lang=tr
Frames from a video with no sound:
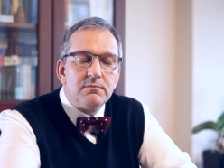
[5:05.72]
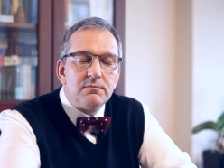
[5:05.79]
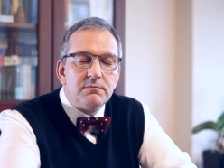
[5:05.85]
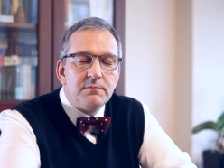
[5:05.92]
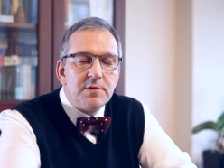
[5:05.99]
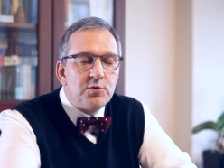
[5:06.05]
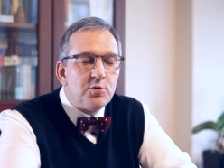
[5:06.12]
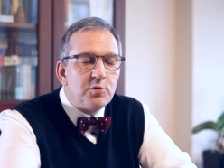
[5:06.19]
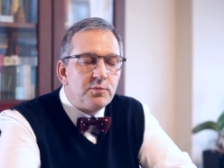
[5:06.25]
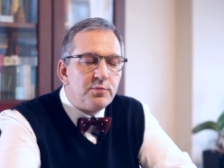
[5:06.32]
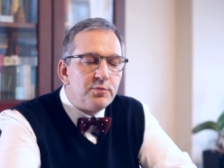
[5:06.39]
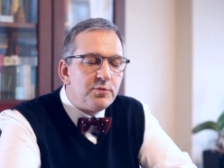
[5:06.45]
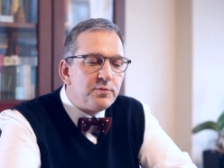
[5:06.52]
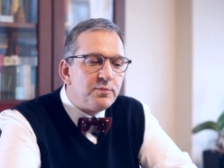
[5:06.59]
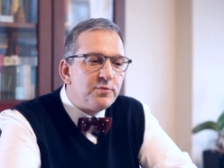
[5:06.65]
Birçok
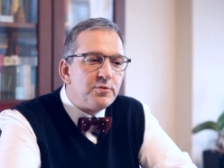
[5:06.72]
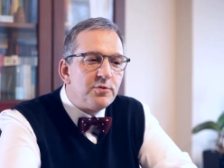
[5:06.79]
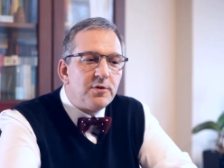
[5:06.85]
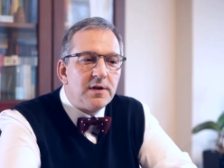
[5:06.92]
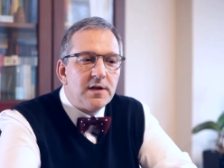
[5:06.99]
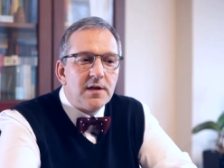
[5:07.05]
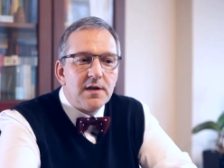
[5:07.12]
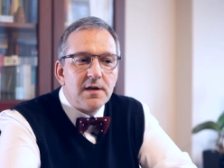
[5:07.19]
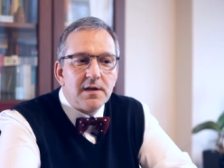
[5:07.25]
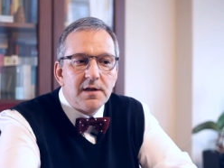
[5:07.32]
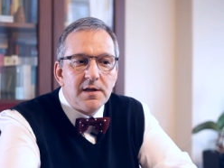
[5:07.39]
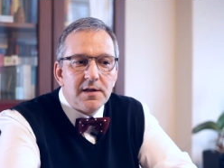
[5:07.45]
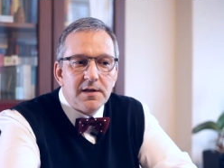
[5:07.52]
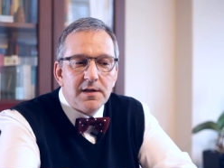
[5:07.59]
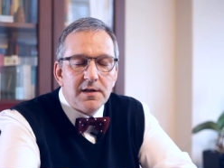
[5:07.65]
büyük büroyla
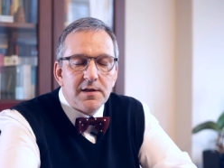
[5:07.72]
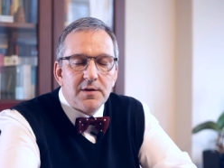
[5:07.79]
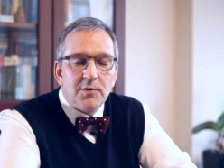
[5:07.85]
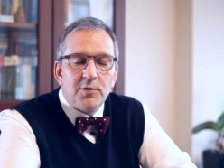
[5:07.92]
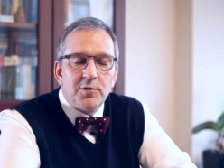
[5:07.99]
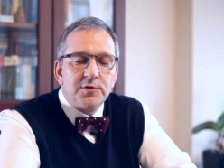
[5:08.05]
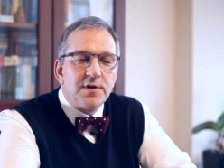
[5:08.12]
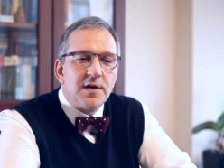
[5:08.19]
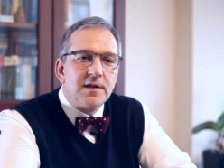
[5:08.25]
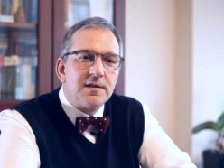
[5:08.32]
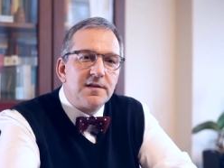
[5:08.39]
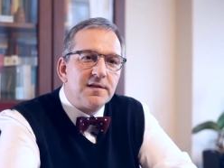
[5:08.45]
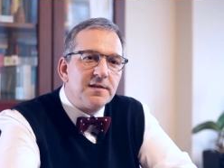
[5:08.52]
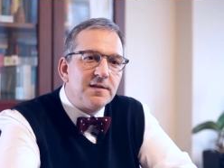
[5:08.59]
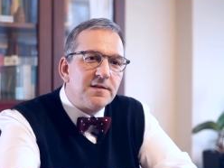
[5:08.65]

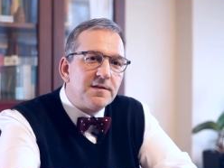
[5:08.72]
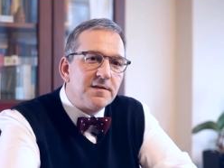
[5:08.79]
ortaklık